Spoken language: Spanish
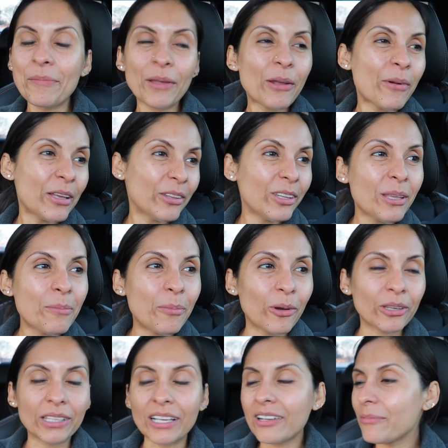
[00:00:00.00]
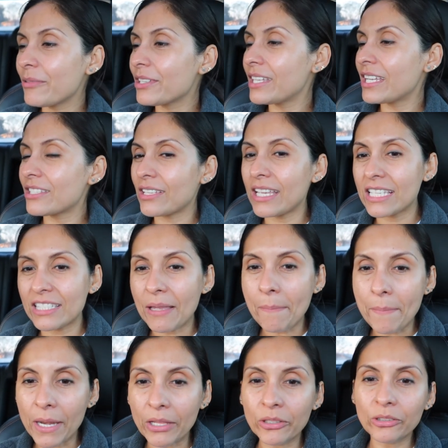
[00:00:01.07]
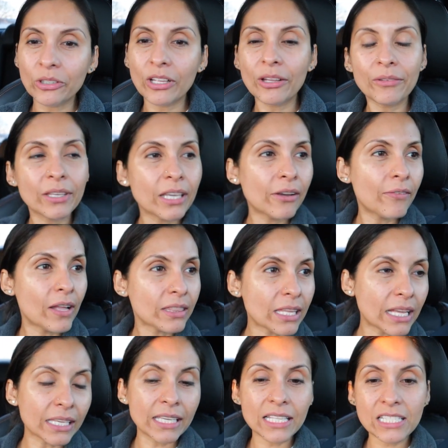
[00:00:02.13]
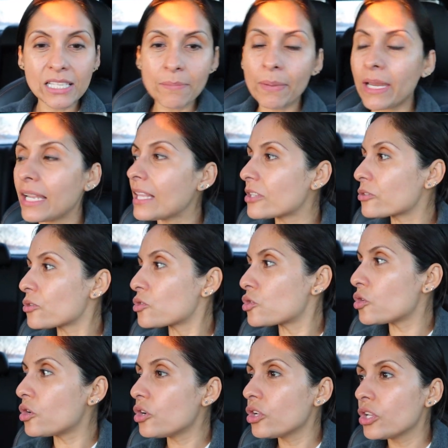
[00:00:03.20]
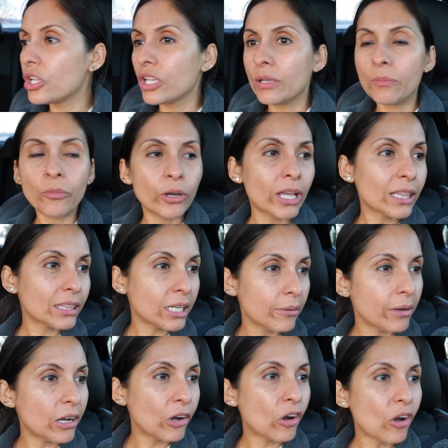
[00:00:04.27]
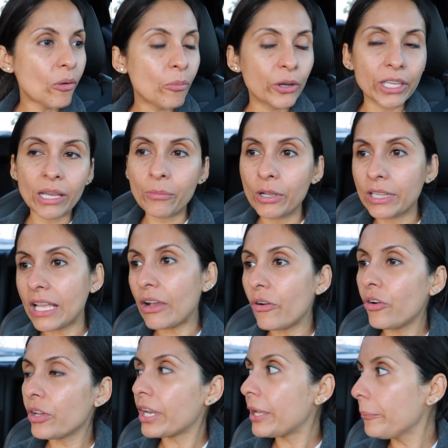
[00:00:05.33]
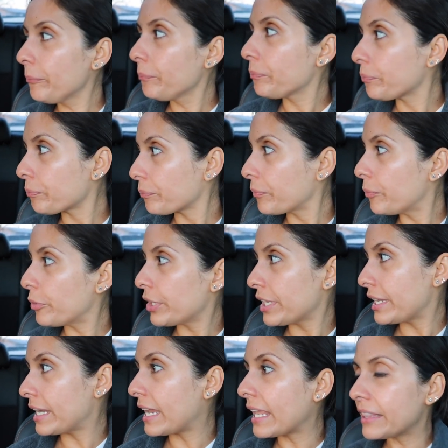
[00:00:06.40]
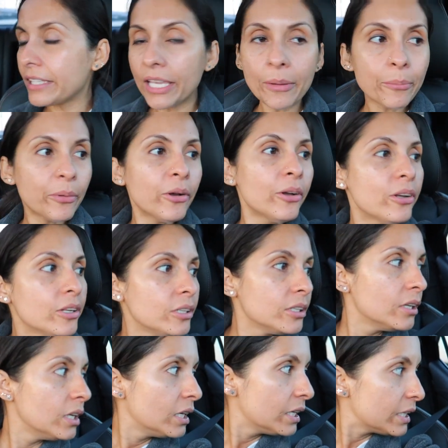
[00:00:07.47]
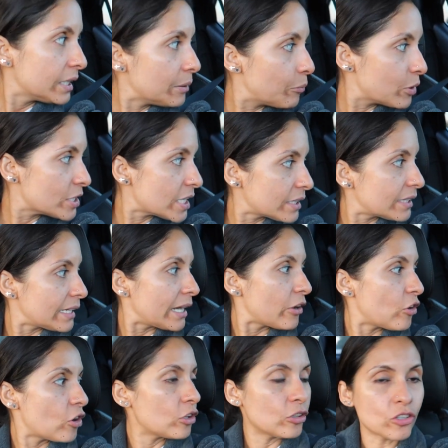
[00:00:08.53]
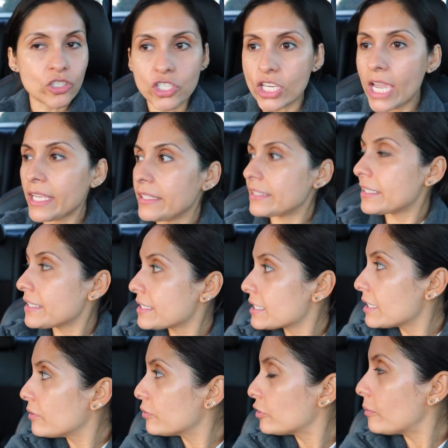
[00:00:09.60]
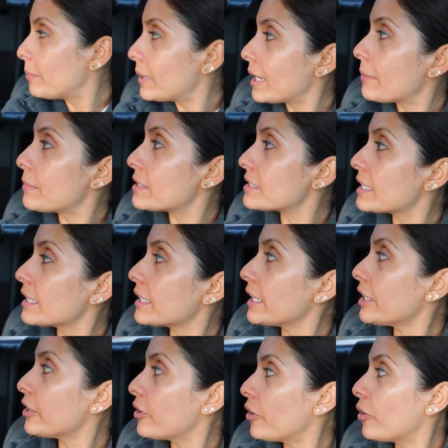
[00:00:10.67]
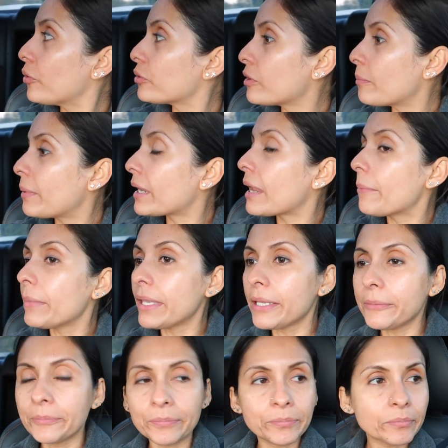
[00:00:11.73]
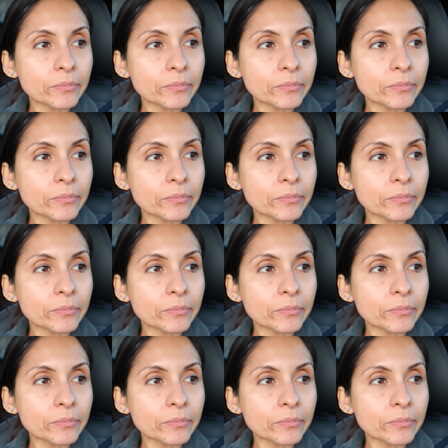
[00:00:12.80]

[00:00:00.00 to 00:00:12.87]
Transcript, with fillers: Pero bueno, no importa, como quieres, es temprano todavía, faltan 15 para las 8. Voy al trabajo, voy a buena hora, voy a llegar a tiempo. Y pues ya traigo los chaitis, uno para Mr. Gringo, uno para mí.